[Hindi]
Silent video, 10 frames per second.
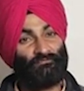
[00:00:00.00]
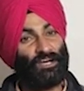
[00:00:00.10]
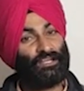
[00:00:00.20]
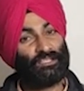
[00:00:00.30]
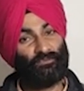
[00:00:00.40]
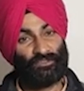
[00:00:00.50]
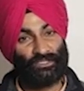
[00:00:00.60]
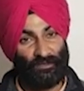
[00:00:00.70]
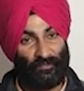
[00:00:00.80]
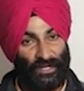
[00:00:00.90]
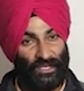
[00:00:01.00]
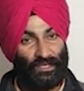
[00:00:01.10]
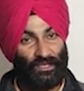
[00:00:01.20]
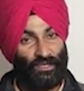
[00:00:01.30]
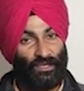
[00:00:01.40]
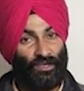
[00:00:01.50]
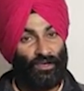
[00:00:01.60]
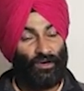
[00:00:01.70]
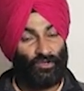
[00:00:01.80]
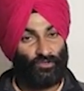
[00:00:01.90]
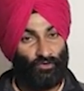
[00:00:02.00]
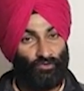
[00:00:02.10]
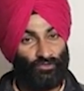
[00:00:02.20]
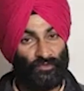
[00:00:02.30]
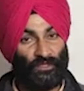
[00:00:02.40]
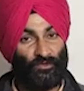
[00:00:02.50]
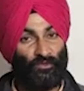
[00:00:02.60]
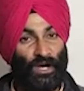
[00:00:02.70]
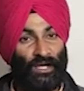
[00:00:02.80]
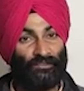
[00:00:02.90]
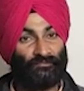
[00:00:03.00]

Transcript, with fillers: वहां से वो चल पड़े और जो कुछ भी हुआ